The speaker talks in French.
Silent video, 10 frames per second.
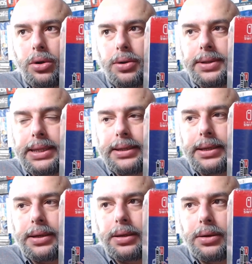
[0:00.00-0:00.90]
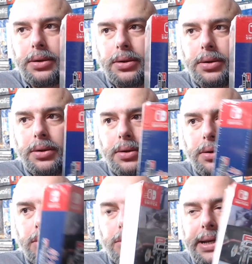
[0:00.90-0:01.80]
le titre
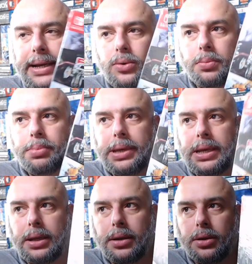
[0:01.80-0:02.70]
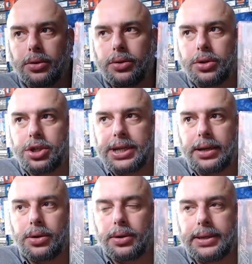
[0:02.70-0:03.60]
de la compile de
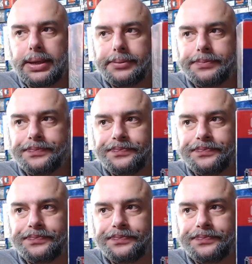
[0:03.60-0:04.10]
chaque côté.